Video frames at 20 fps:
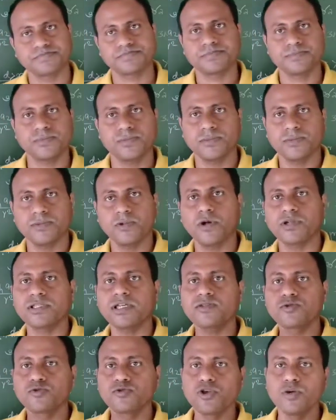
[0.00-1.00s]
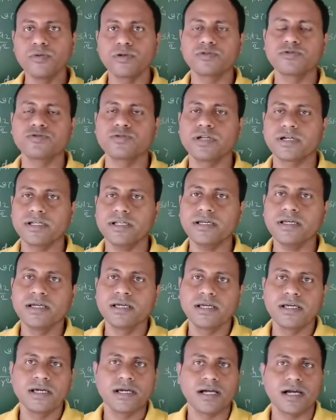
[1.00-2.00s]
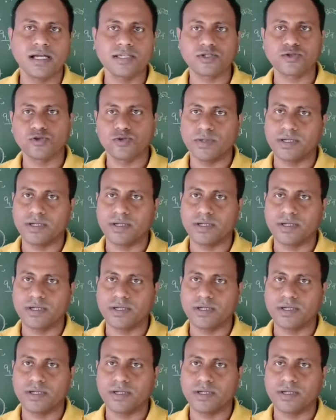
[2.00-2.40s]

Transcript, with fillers: অর্থাৎ কুলম্বের সূত্র এখানে কাজ করবে না